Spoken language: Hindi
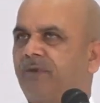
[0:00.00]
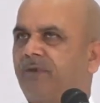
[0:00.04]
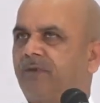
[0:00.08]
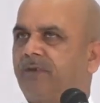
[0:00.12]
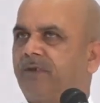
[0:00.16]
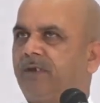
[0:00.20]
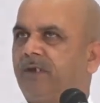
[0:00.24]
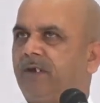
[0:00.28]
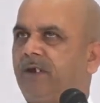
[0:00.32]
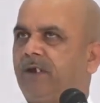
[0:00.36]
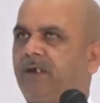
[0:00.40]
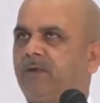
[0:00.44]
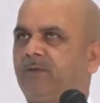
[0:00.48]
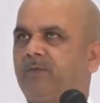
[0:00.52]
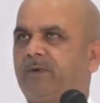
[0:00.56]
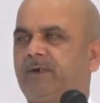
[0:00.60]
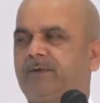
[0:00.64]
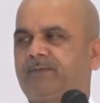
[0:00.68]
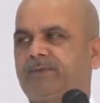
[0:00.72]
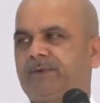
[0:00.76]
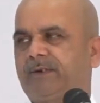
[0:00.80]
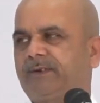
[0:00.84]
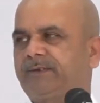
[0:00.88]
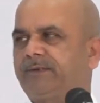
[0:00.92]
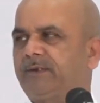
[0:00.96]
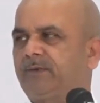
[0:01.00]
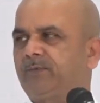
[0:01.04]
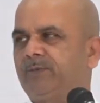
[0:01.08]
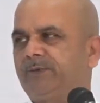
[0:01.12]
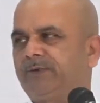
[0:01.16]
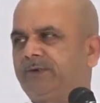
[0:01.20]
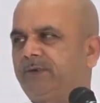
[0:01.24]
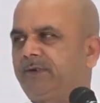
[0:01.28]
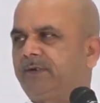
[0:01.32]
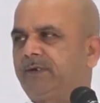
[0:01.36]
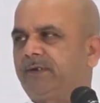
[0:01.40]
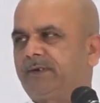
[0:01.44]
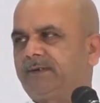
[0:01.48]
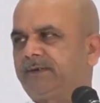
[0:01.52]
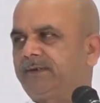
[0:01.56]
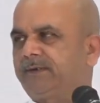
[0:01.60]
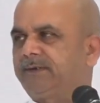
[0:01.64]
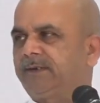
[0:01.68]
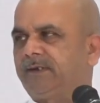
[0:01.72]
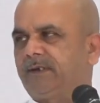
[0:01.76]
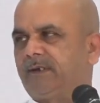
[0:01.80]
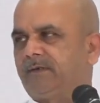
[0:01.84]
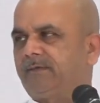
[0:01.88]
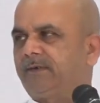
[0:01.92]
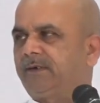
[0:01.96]
कि हाई ब्लड प्रेशर में झींगर
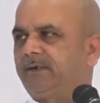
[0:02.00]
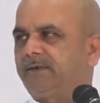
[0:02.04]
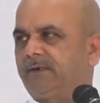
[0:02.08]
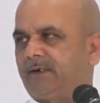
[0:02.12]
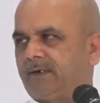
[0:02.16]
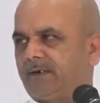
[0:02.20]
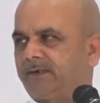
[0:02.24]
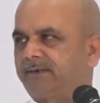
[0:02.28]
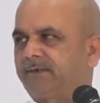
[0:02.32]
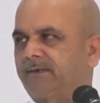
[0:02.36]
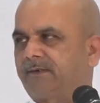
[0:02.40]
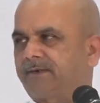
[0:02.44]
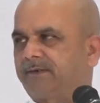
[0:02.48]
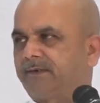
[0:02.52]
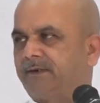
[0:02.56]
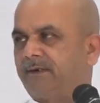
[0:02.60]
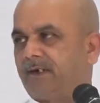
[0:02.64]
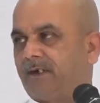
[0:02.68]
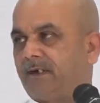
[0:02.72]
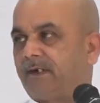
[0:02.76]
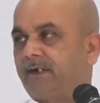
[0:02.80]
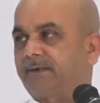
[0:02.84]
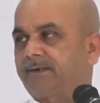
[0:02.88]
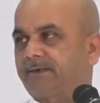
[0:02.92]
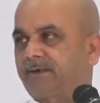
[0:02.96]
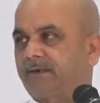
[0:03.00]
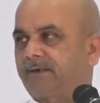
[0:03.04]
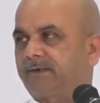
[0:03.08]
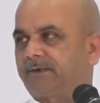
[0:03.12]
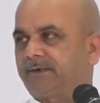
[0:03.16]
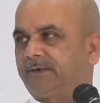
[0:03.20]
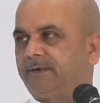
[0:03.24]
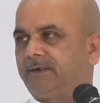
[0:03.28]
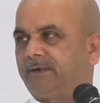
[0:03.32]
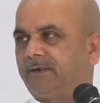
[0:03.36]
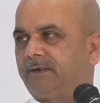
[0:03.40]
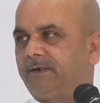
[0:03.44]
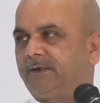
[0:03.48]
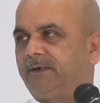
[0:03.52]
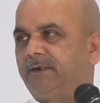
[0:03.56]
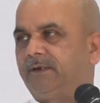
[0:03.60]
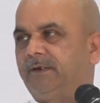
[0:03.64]
जैसी आवाज़ आ सकती आ सकती है